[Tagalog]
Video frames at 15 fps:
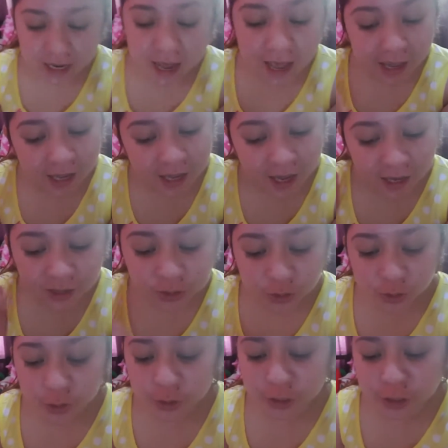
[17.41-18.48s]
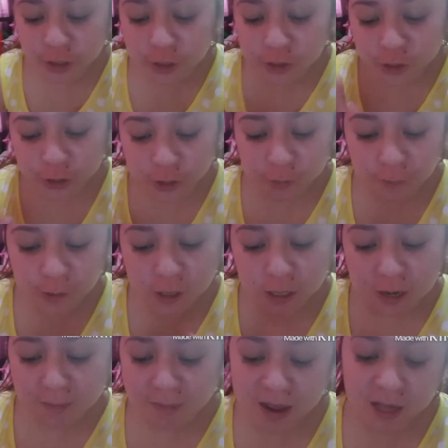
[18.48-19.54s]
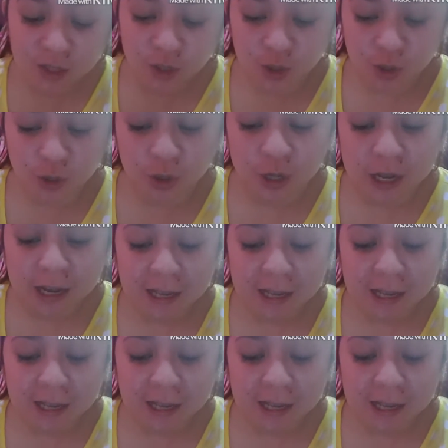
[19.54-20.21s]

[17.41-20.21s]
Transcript: Hi kay Sir Jervin Capacho.